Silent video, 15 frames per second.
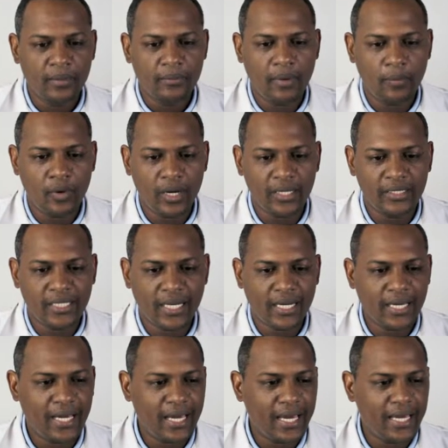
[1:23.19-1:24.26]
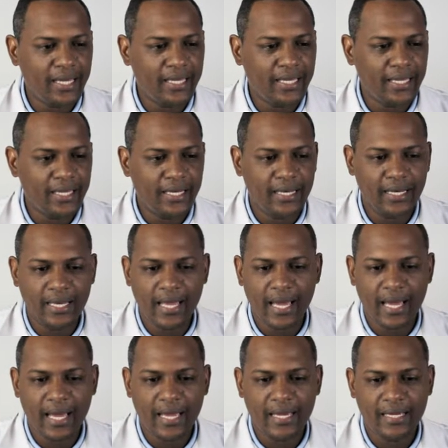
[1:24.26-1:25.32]
Vamos a quitar acá
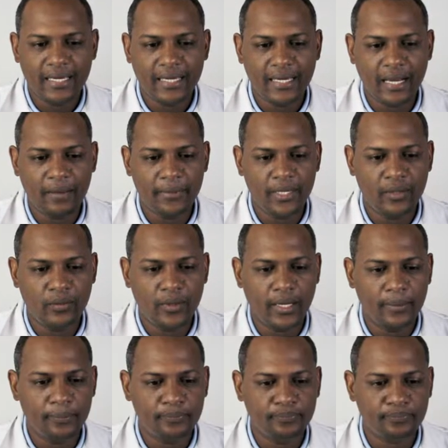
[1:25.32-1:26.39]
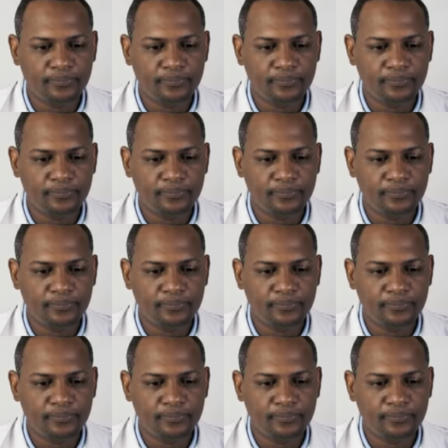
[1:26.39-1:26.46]
la clavícula.